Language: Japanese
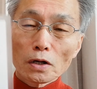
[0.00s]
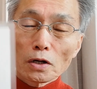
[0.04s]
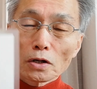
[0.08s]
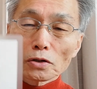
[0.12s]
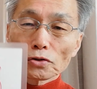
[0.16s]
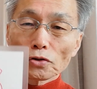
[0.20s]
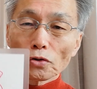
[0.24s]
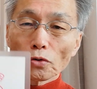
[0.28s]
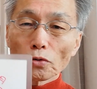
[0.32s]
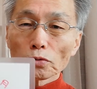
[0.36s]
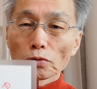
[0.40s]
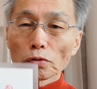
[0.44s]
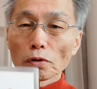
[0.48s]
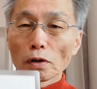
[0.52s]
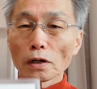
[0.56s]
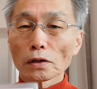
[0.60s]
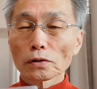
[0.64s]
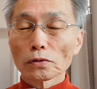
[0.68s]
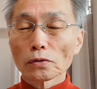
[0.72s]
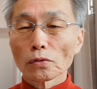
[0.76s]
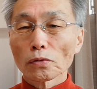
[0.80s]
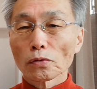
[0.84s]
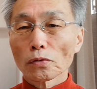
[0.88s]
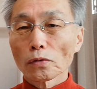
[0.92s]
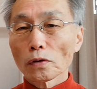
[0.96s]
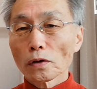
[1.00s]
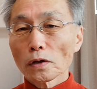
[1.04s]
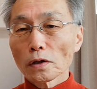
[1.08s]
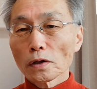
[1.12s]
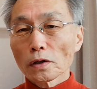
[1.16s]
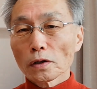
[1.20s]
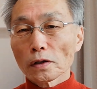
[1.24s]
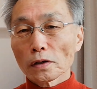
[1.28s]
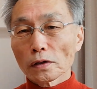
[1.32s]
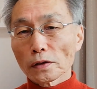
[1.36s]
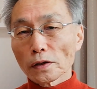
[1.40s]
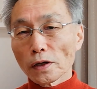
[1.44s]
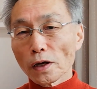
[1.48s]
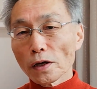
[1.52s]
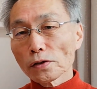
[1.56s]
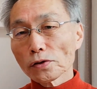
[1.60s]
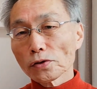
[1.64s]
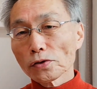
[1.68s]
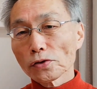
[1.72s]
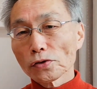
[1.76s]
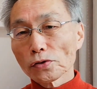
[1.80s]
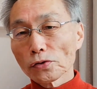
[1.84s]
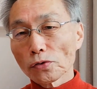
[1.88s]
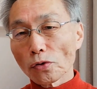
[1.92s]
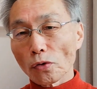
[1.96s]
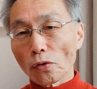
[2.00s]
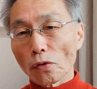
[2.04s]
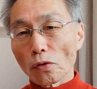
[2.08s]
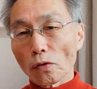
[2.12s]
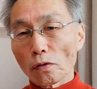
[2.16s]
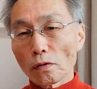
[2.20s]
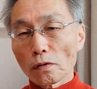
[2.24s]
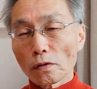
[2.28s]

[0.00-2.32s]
ちょうどあの原子炉、